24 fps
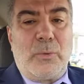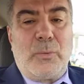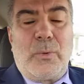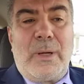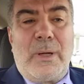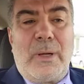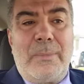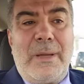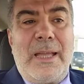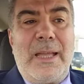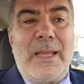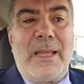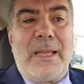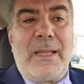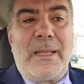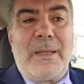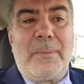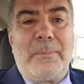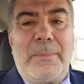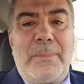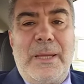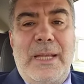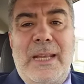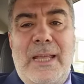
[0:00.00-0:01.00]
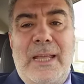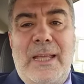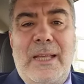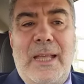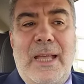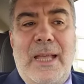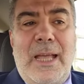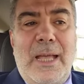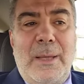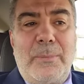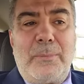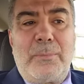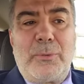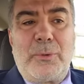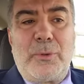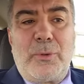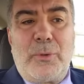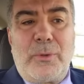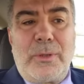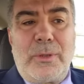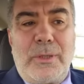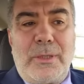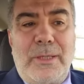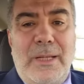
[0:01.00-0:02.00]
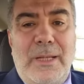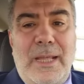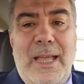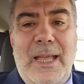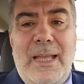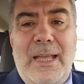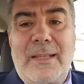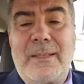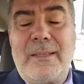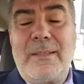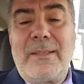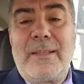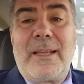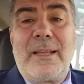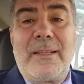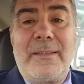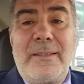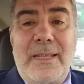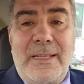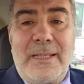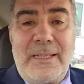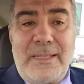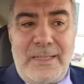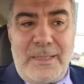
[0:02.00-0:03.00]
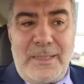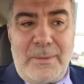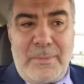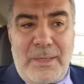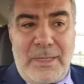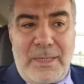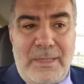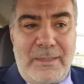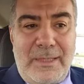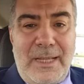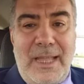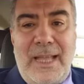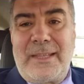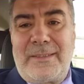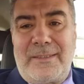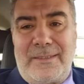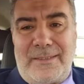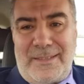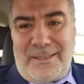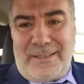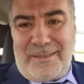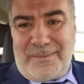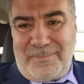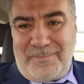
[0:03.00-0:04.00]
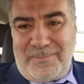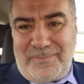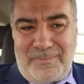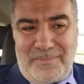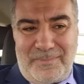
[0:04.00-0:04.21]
وما بلغ عبد حقيقة الإيمان حتى